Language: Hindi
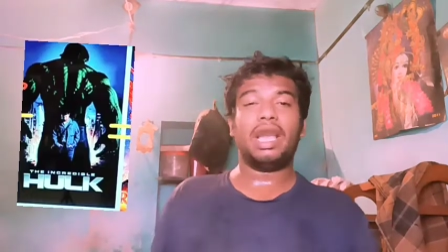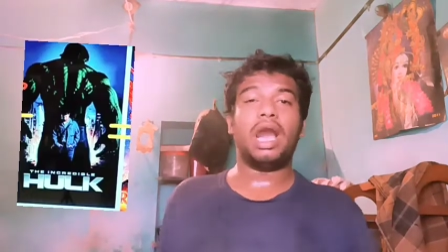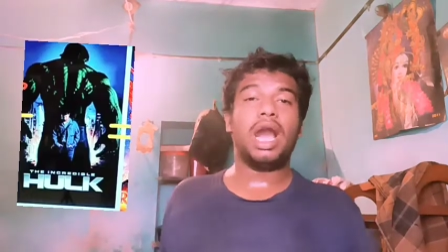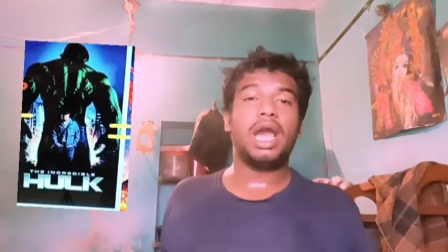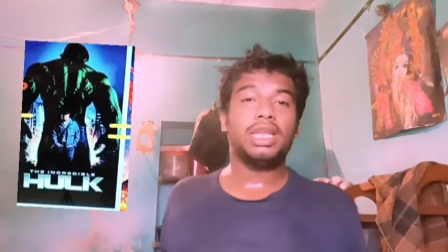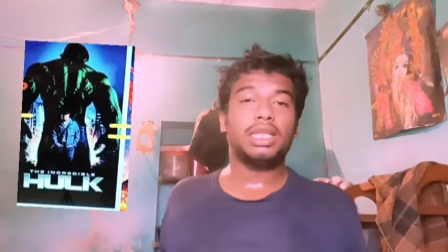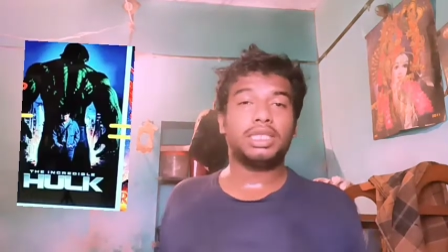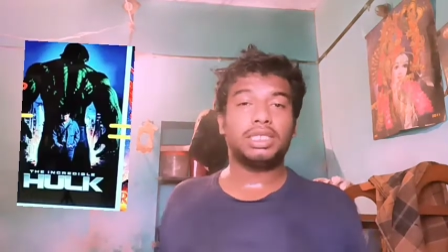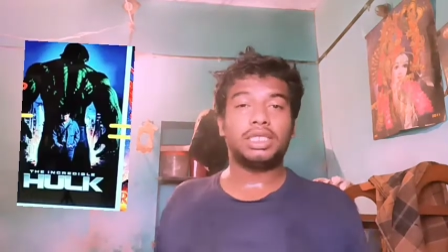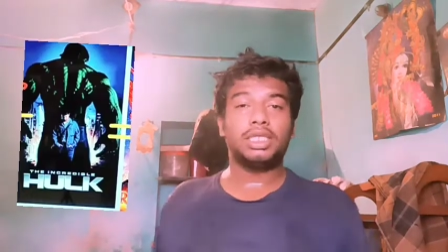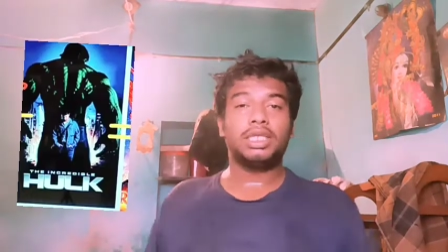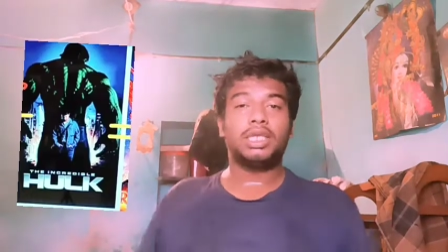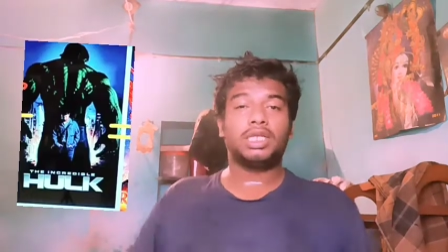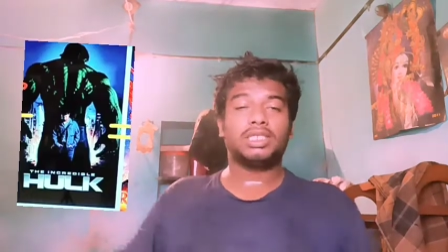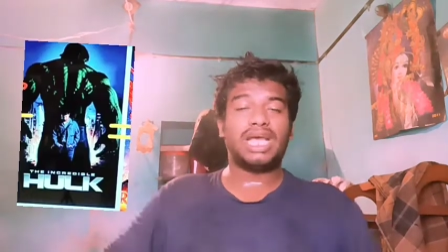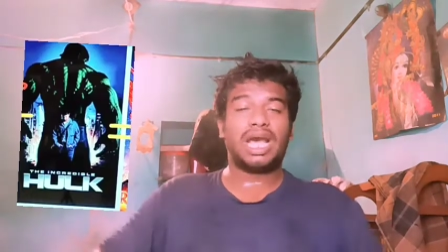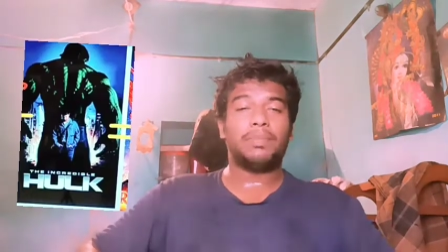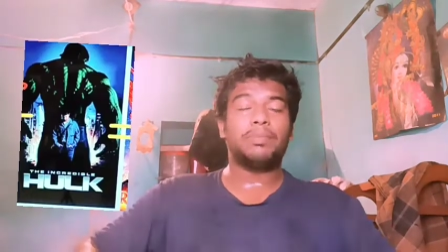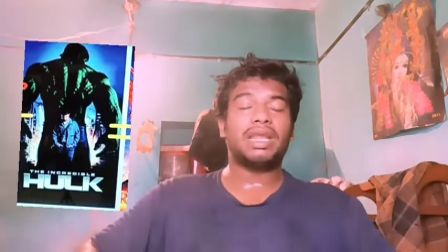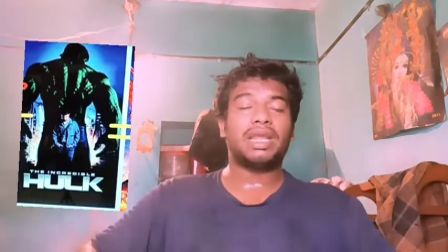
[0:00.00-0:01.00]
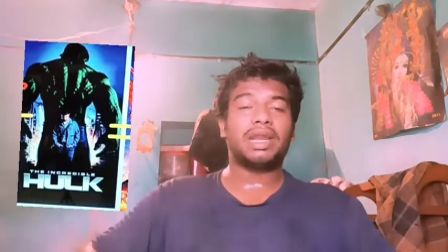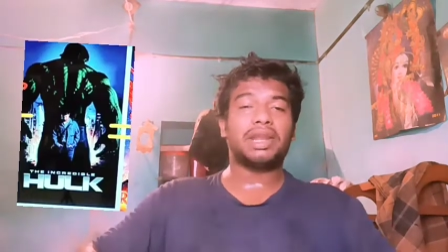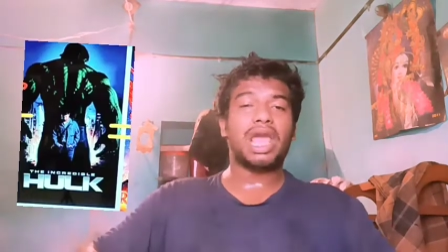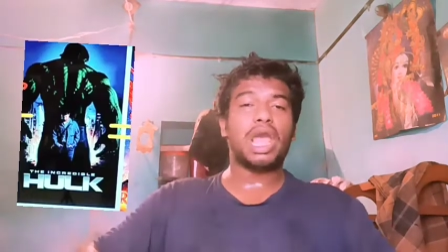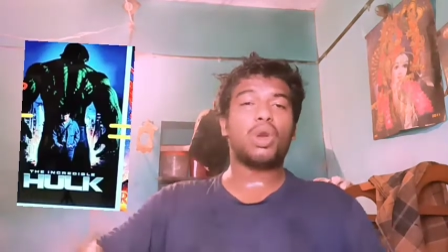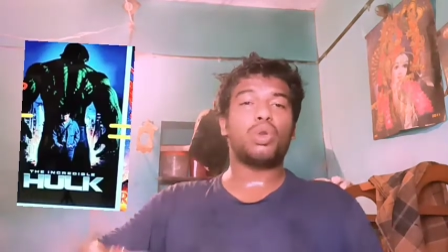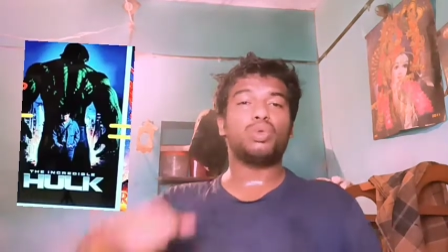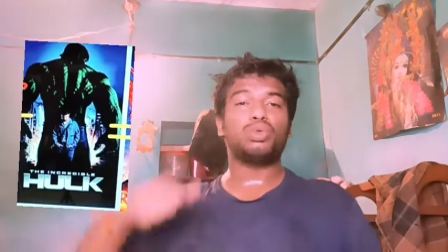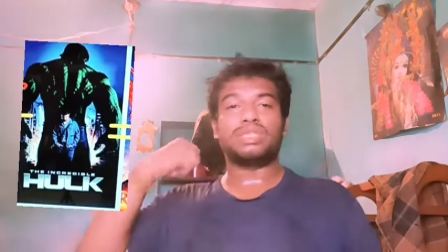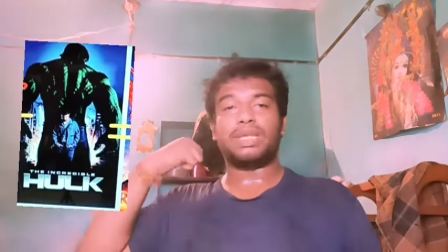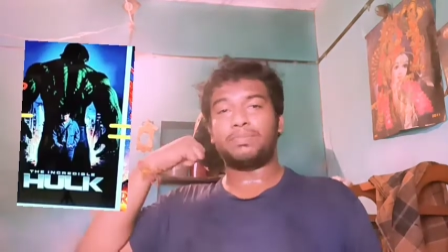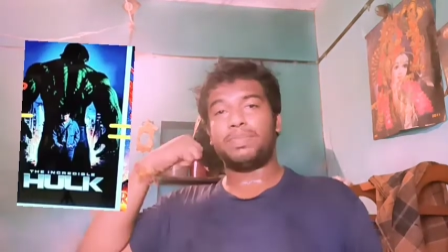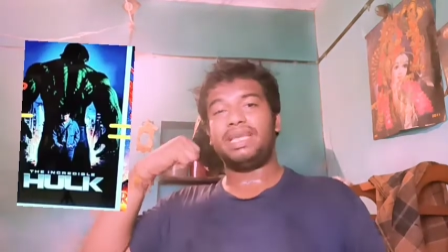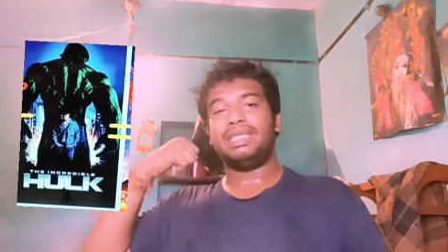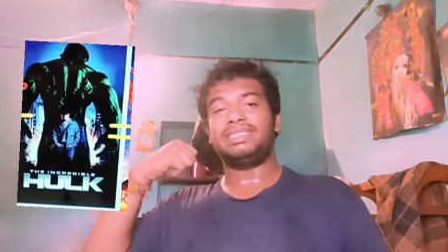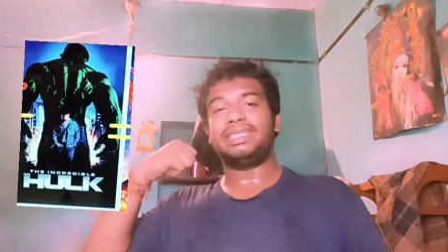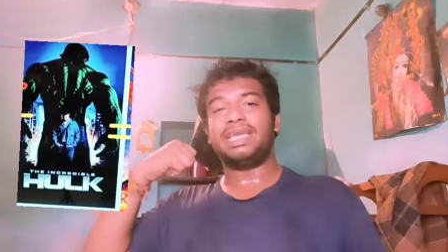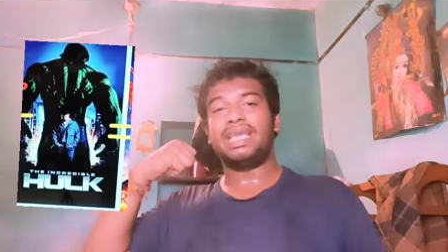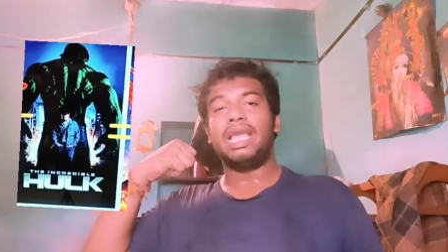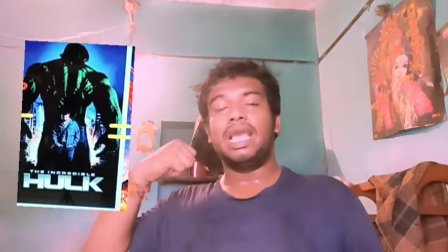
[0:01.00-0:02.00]
हल्क सामने खड़ा है और उसके
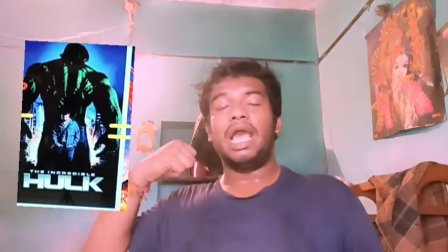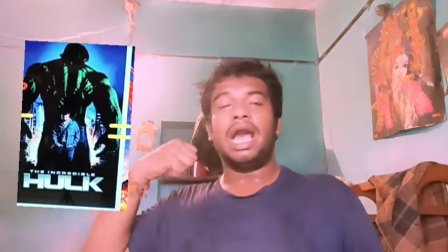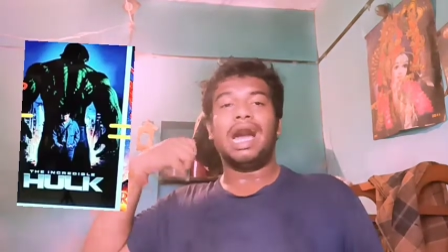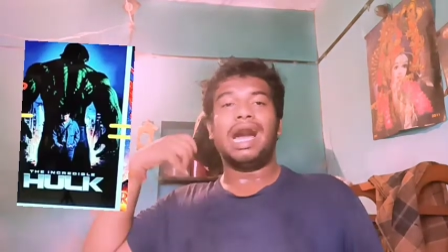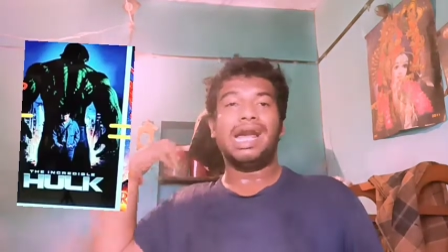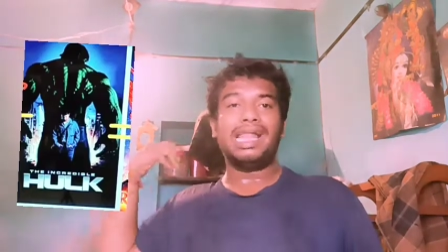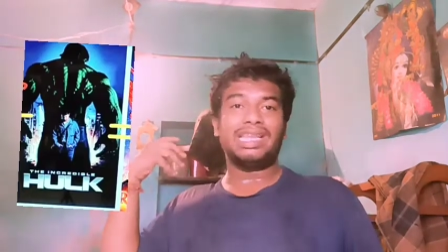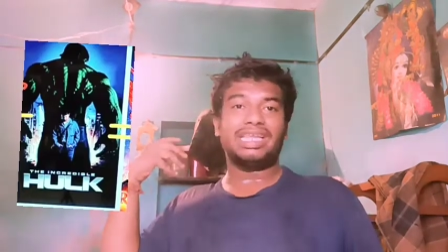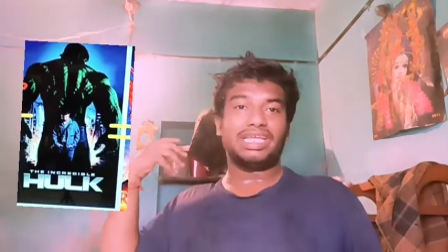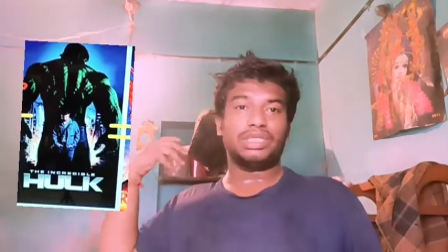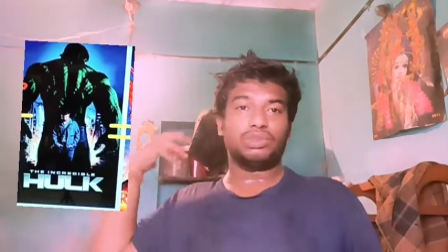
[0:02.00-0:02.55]
पीछे हल्क की